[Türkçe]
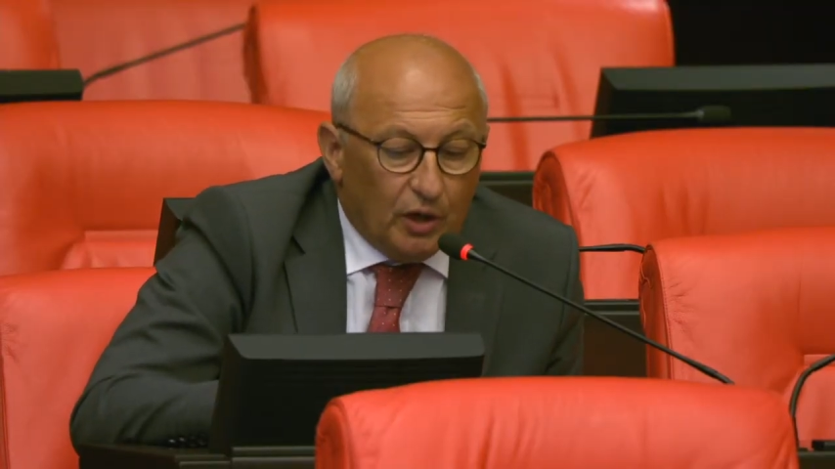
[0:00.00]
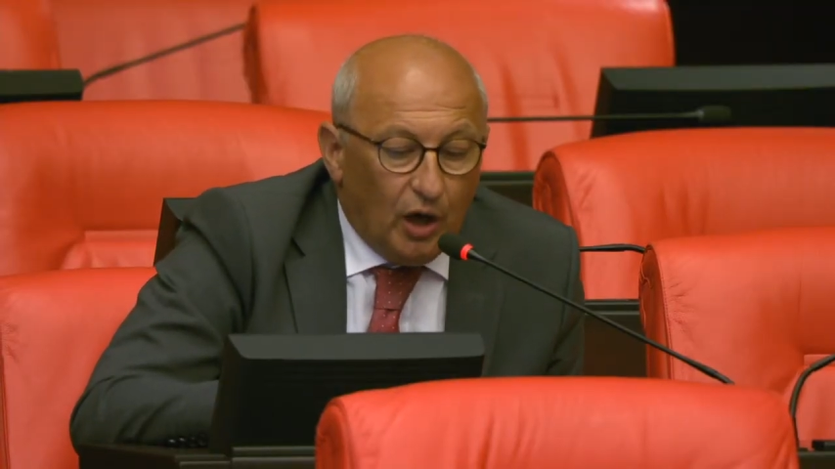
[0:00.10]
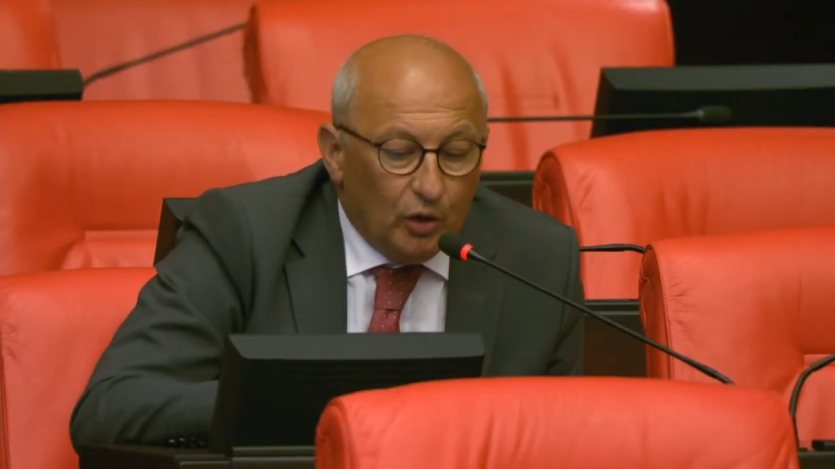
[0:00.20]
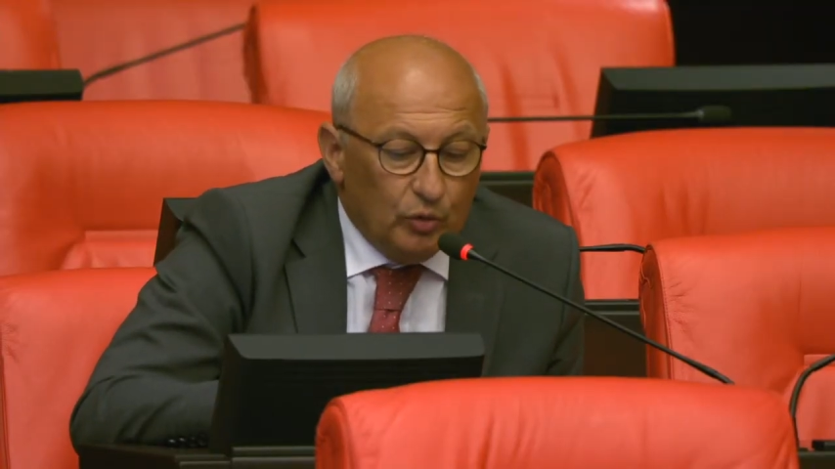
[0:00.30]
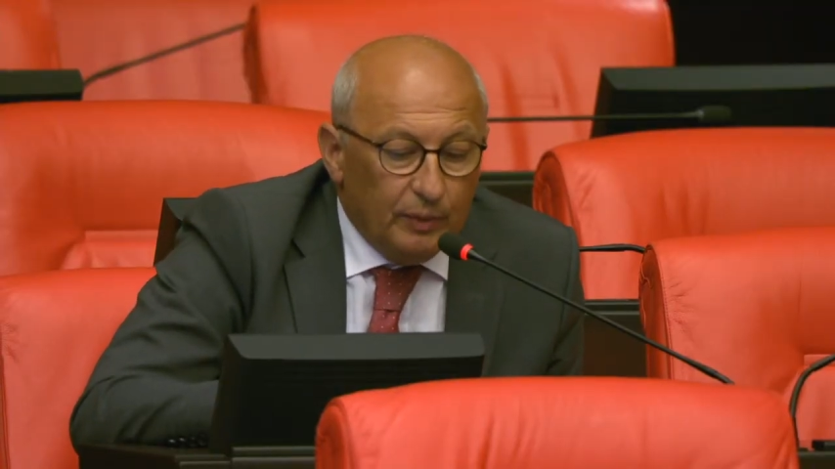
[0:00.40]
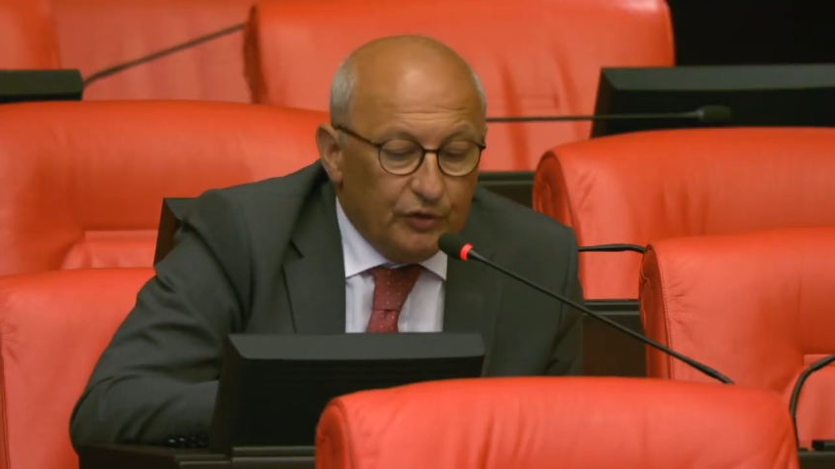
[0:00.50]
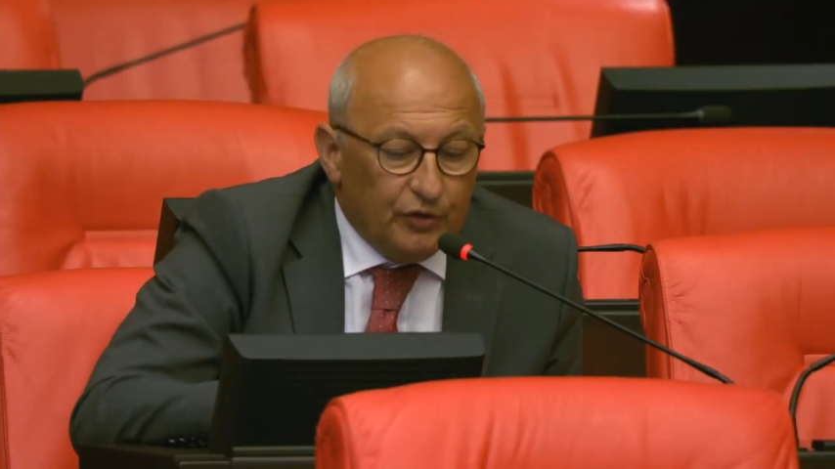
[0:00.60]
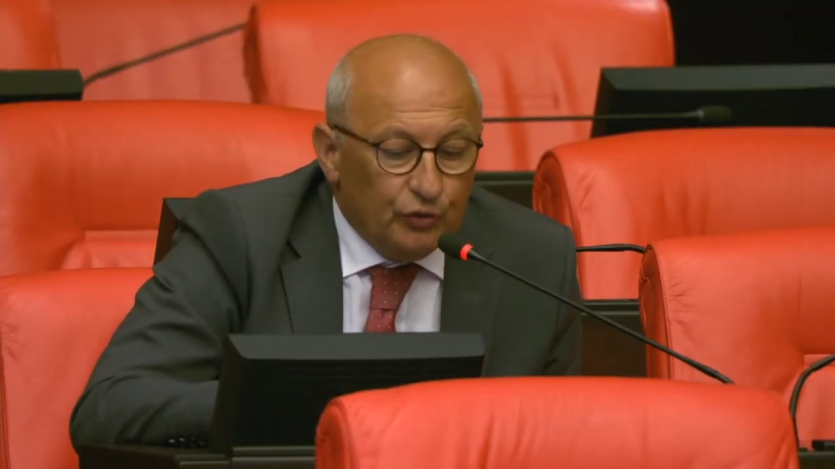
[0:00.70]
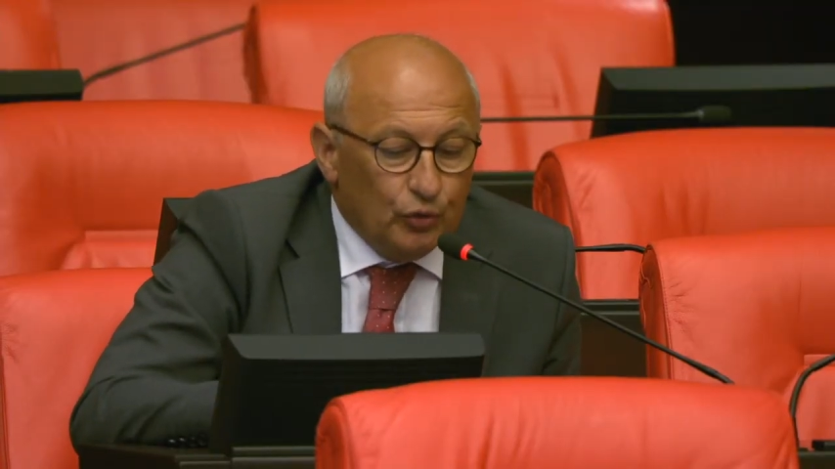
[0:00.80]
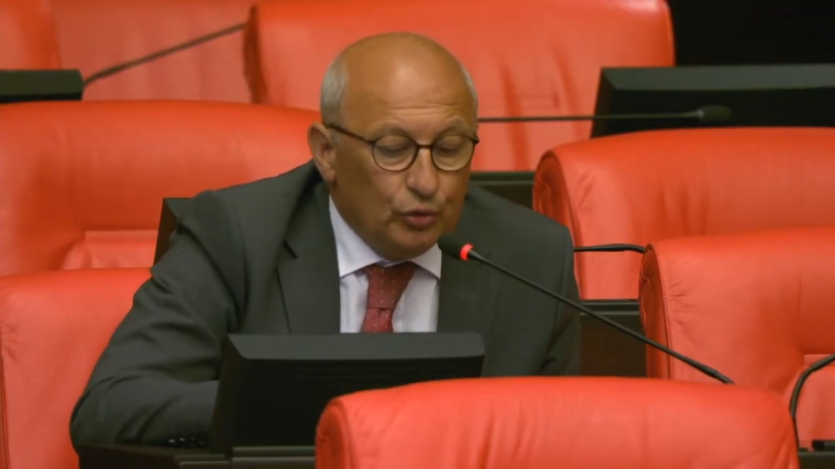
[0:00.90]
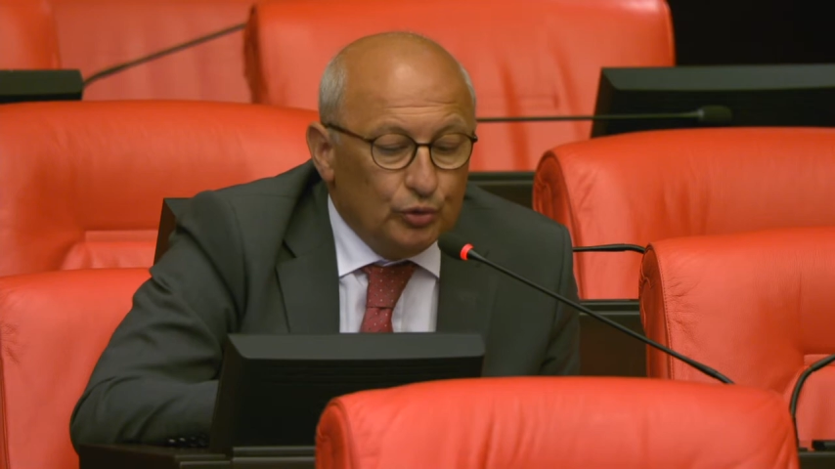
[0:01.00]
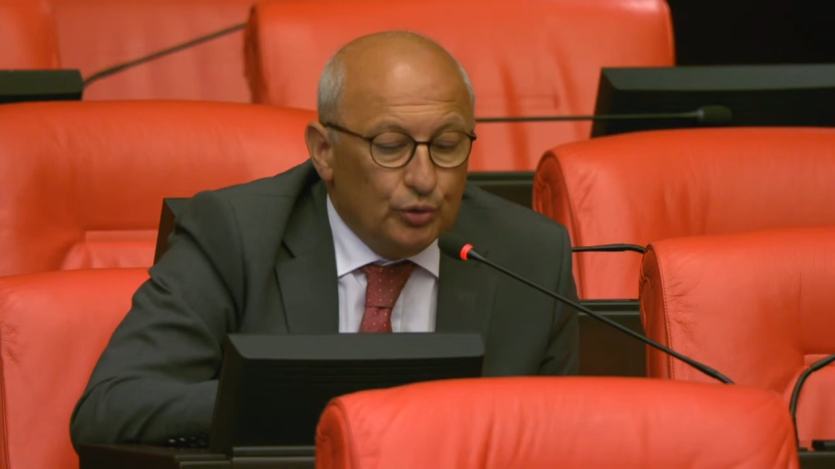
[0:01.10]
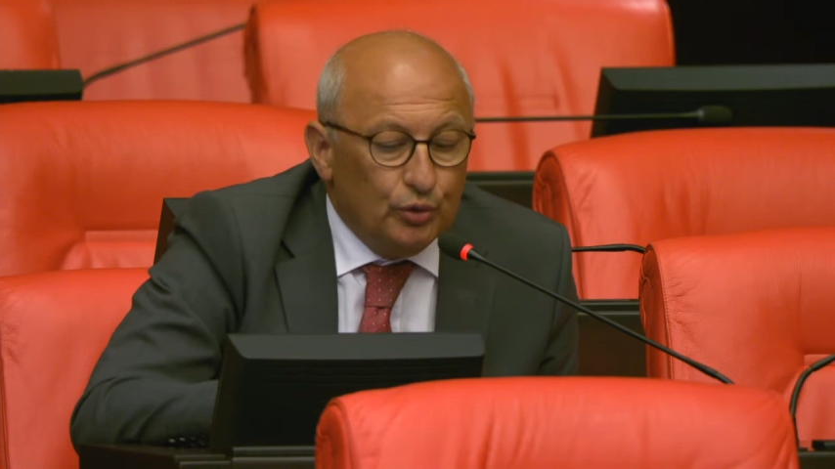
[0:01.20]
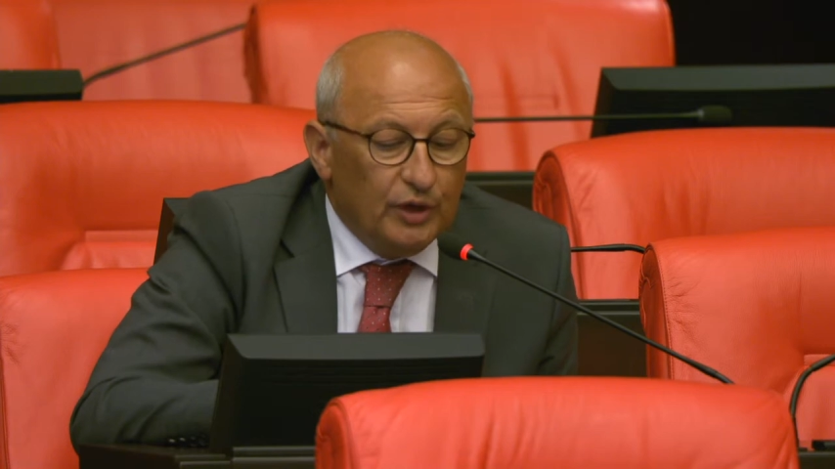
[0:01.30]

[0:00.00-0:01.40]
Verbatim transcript: Kanun meclise sunulduğu